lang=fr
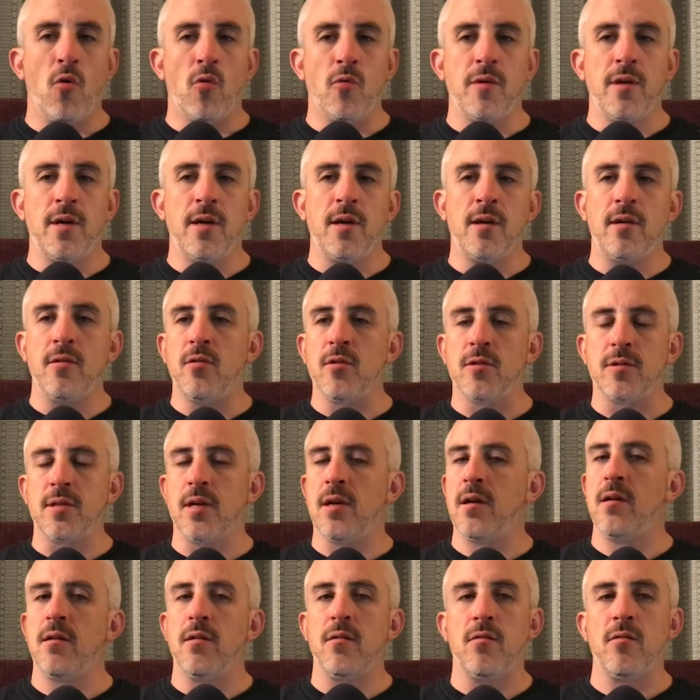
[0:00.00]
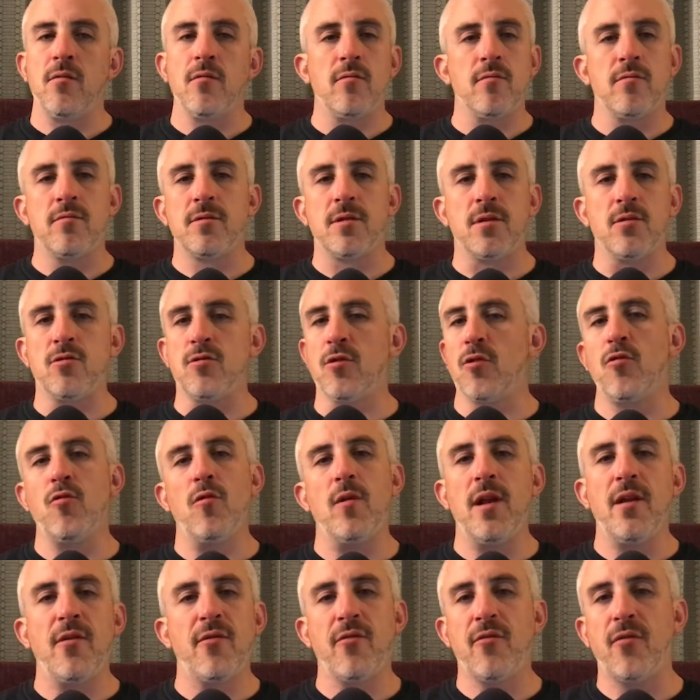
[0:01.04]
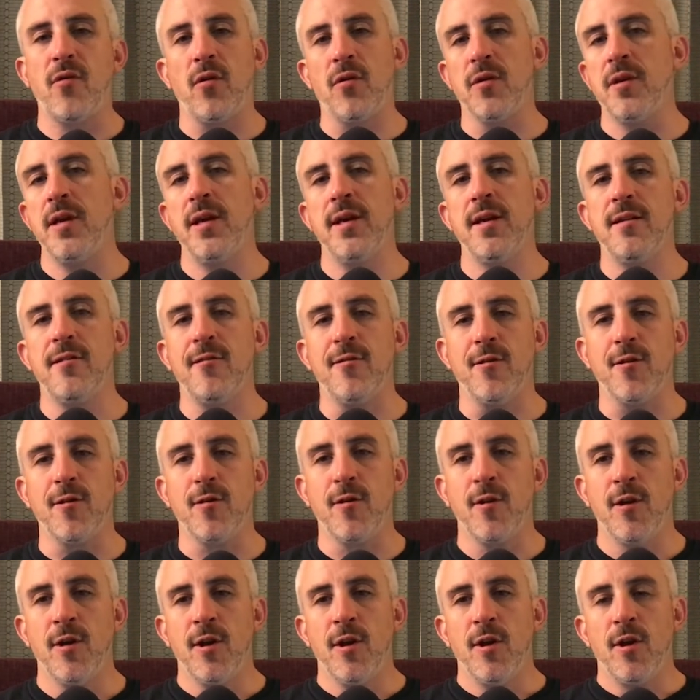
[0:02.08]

on est dans un, c'est une sorte de Left 4 Dead euh,